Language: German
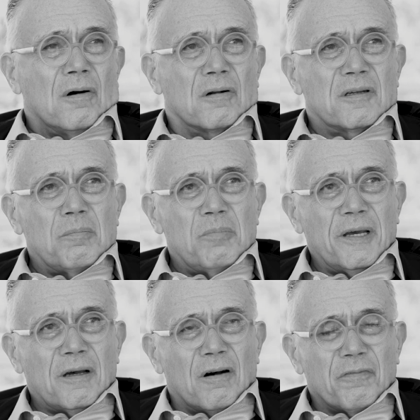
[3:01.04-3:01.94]
Und den
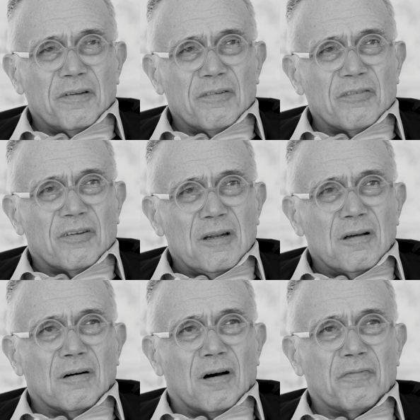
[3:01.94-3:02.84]
Blick auf dieses
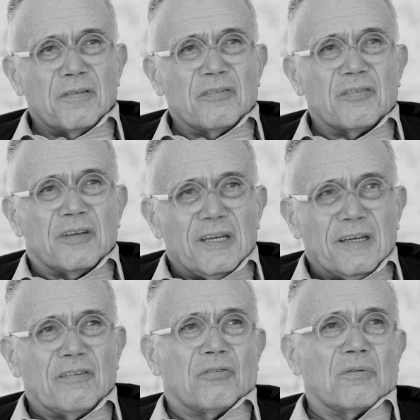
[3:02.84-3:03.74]
Innere, auf dieses
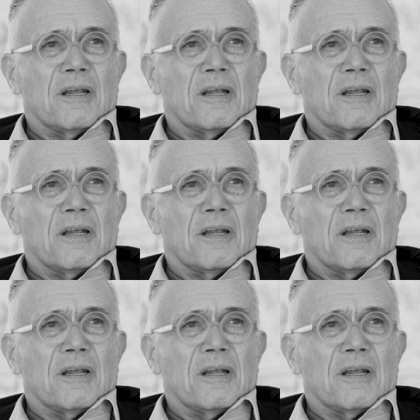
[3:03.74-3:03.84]
Ich zu